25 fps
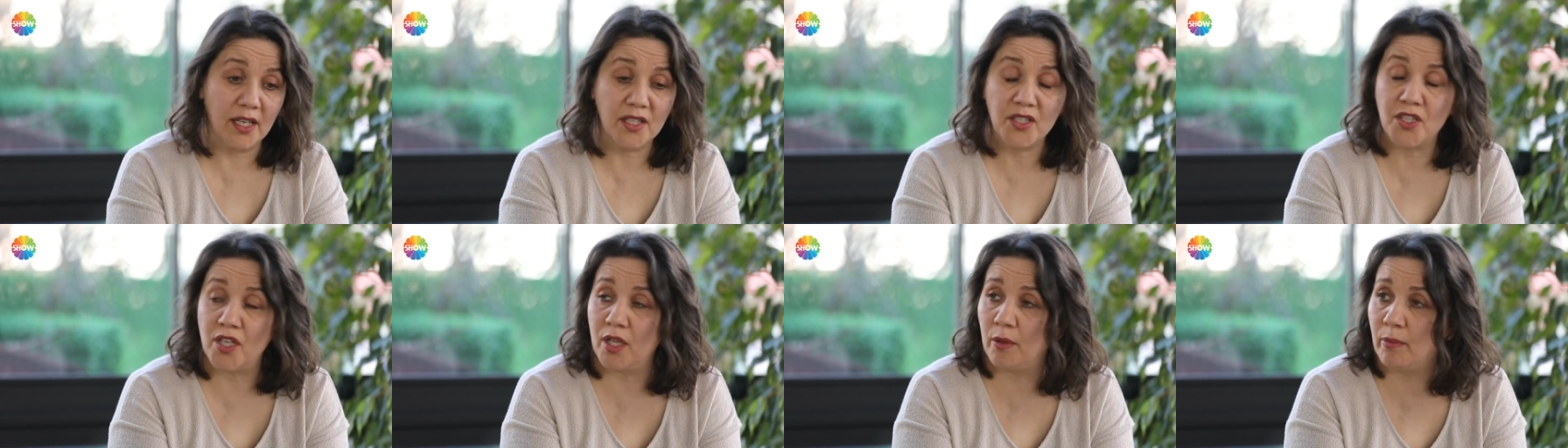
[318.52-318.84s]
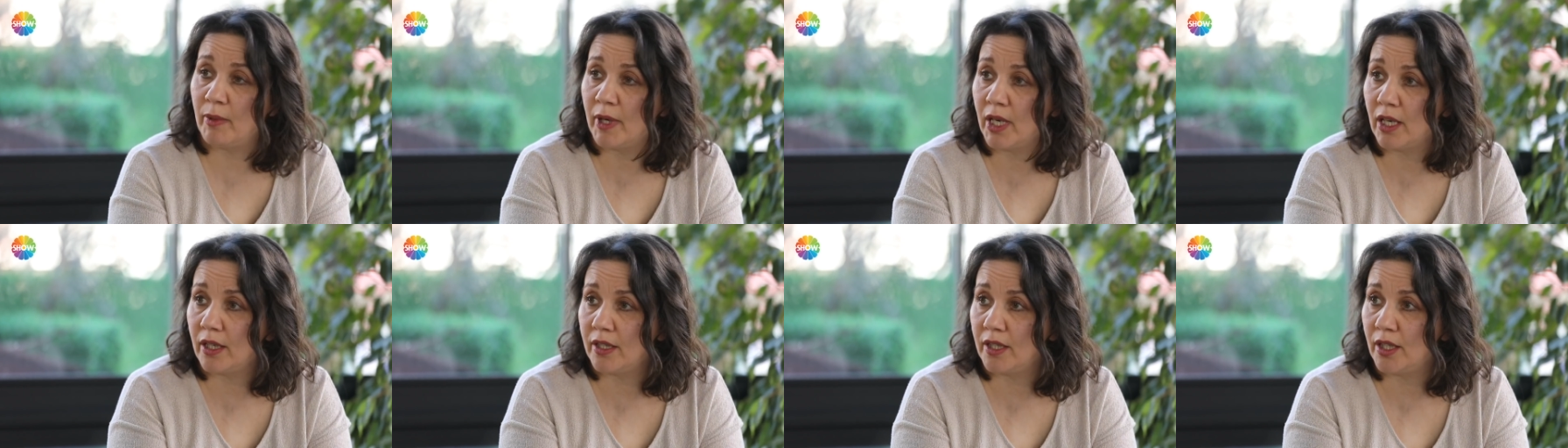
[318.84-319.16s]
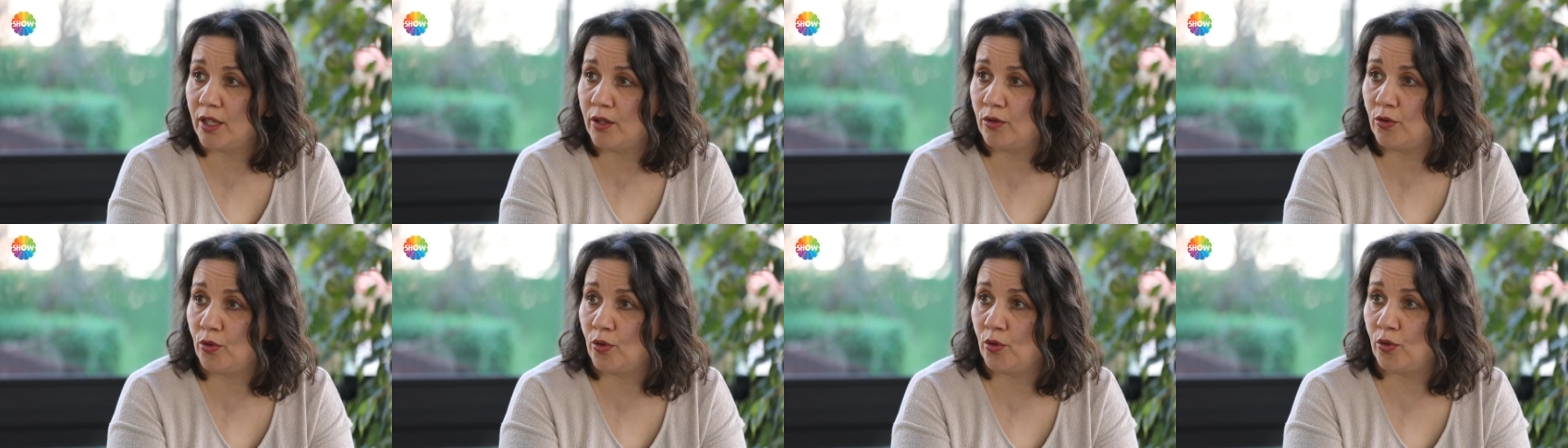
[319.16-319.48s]
her şeyi
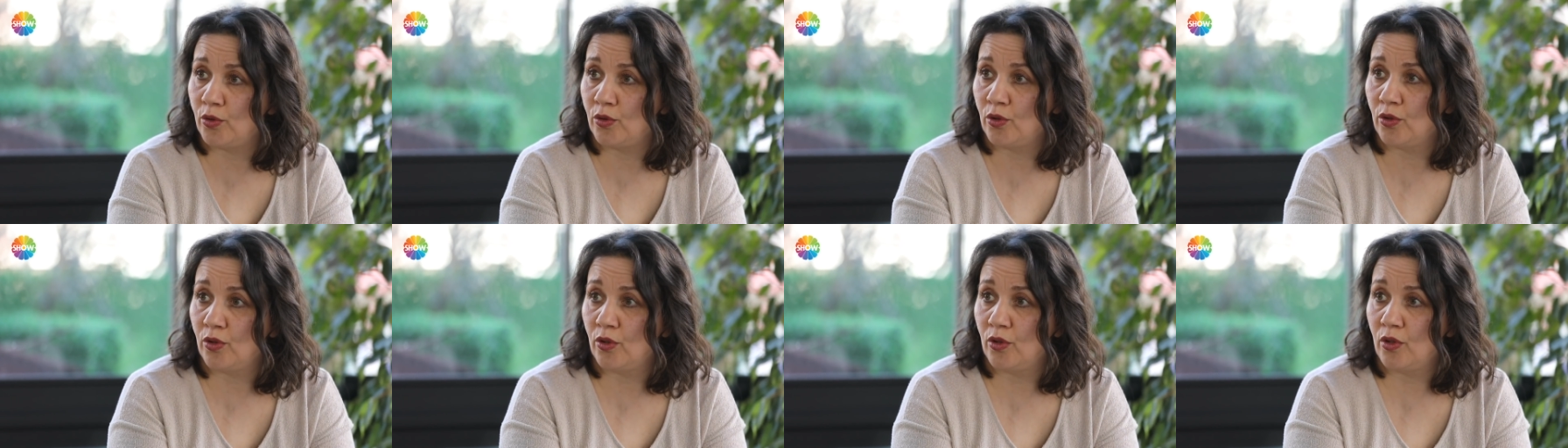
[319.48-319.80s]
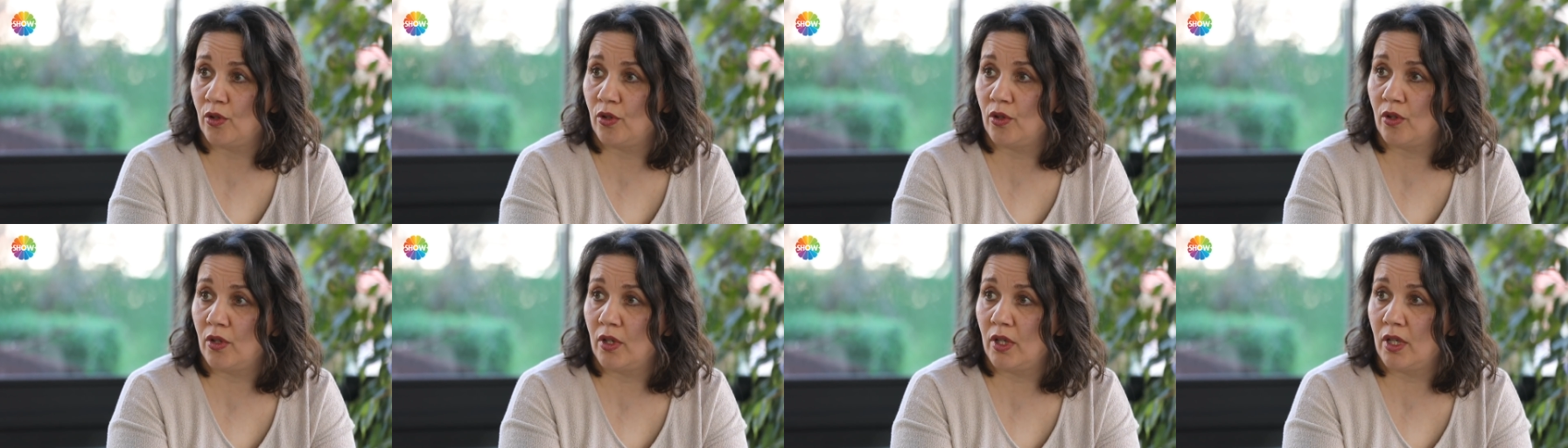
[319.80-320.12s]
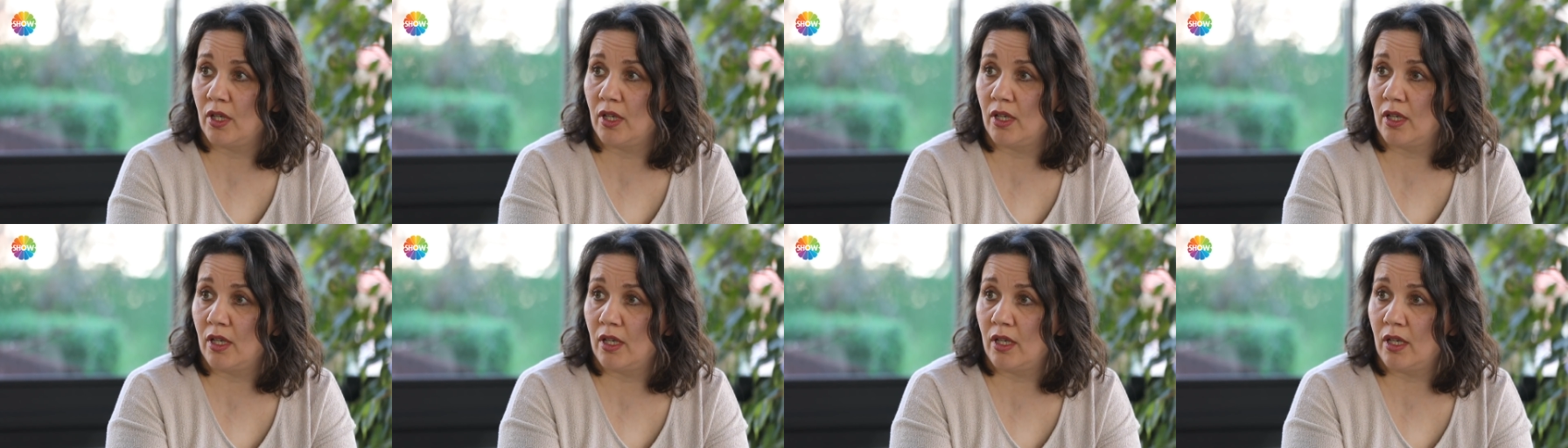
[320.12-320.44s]
bahane ediyordu.
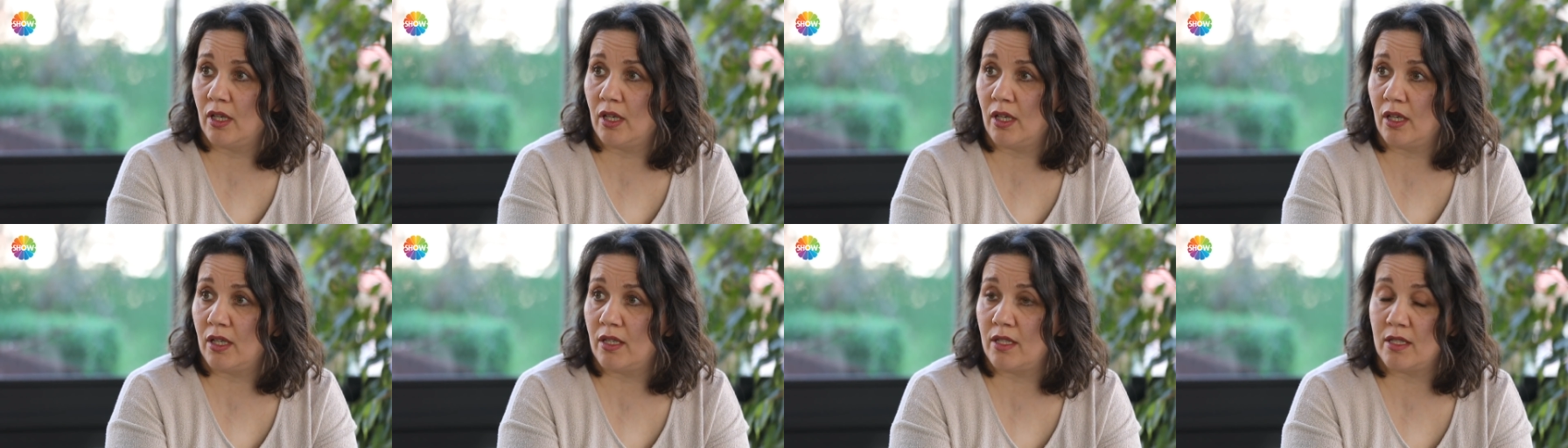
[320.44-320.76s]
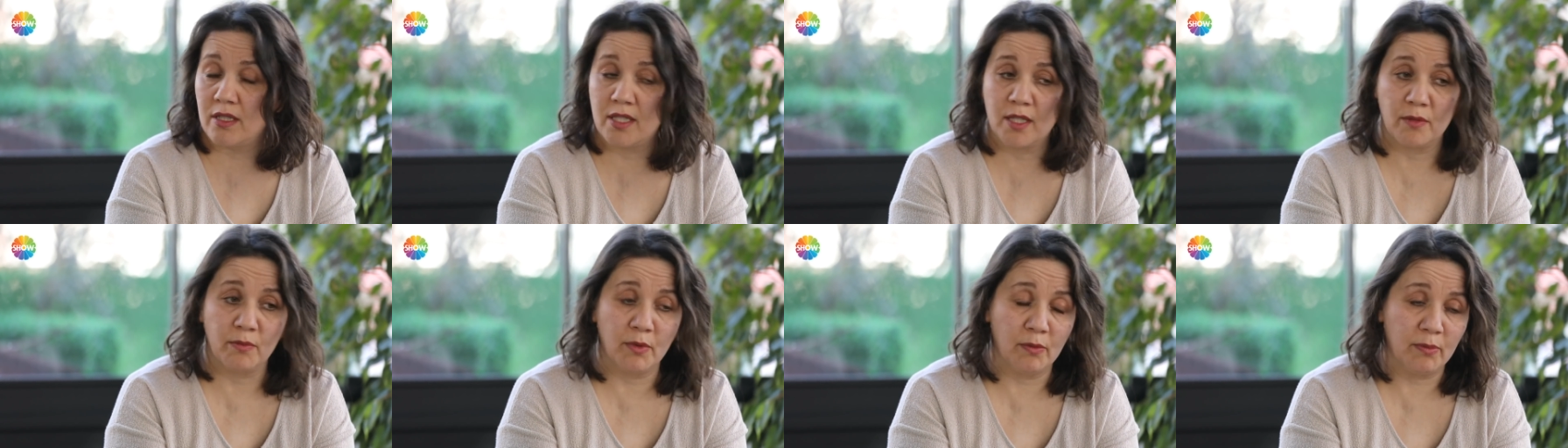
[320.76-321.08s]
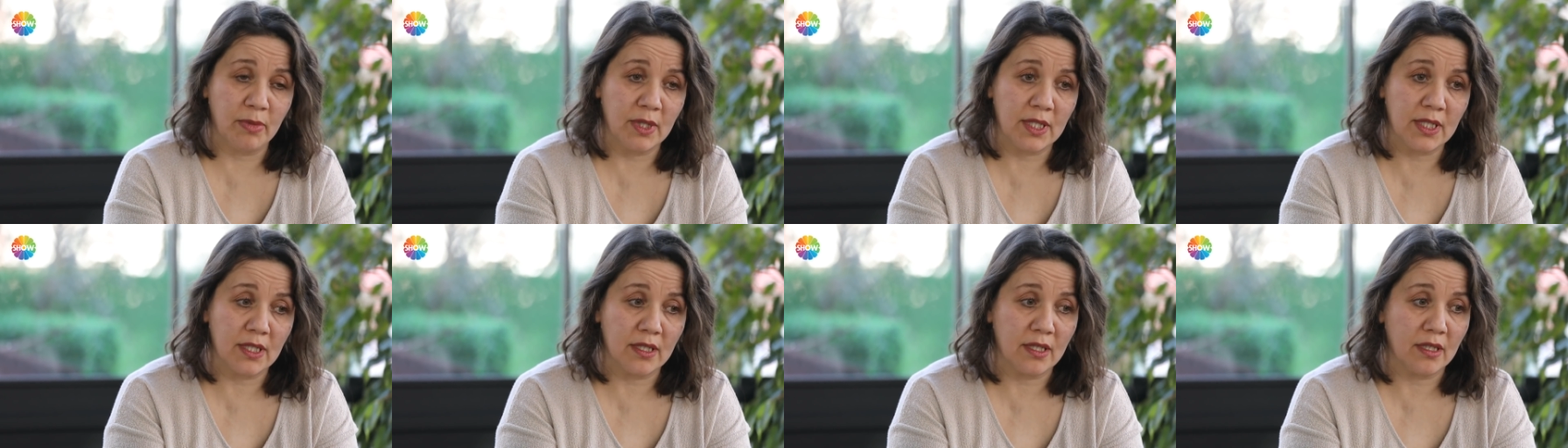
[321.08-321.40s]
Annesi
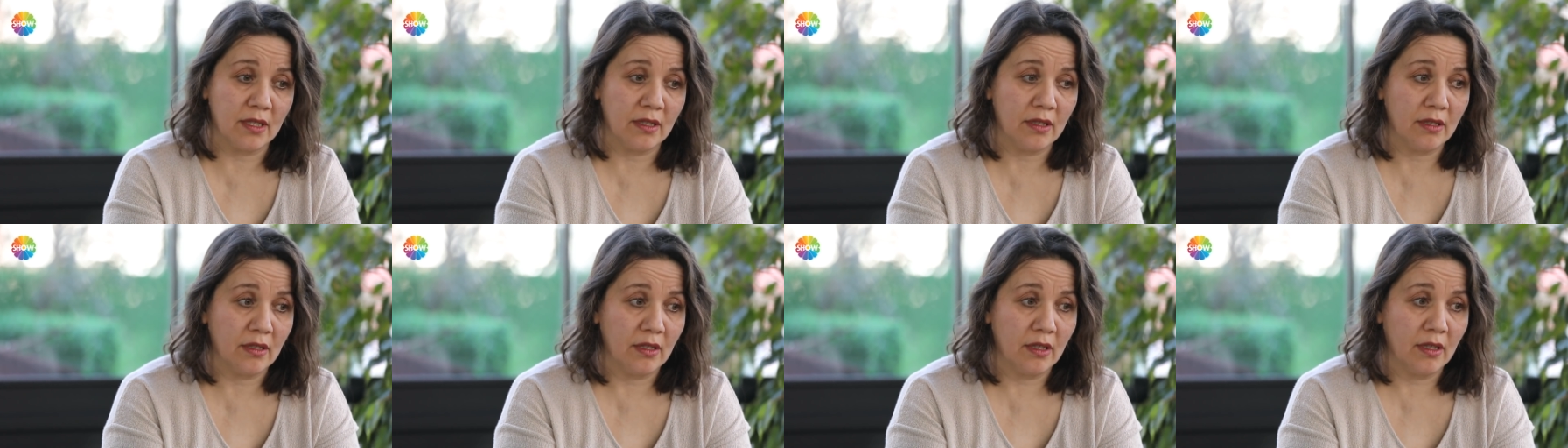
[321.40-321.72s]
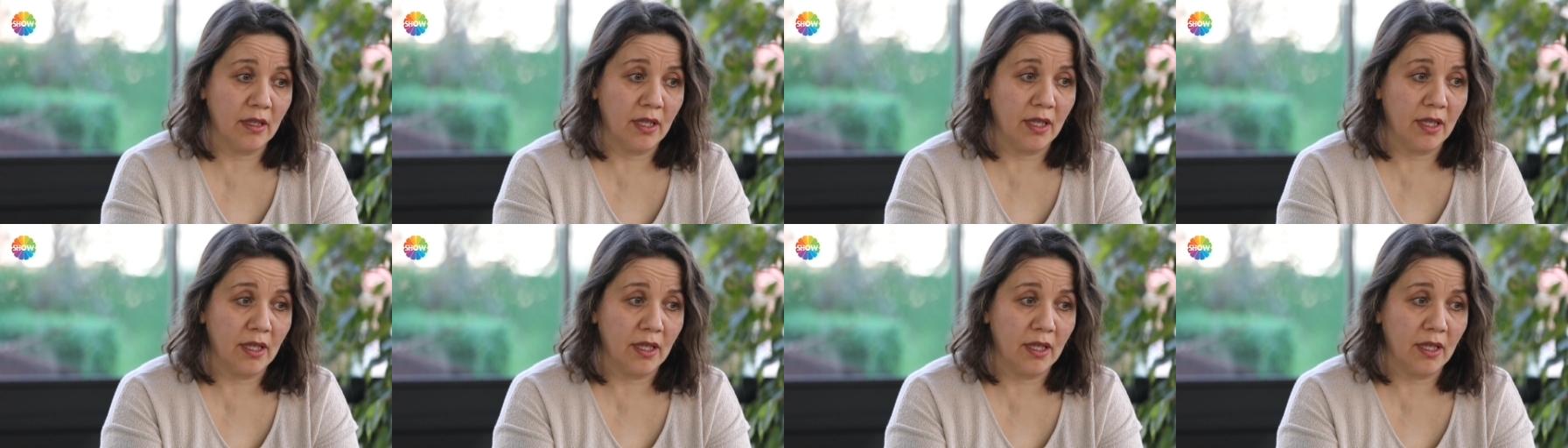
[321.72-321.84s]
babası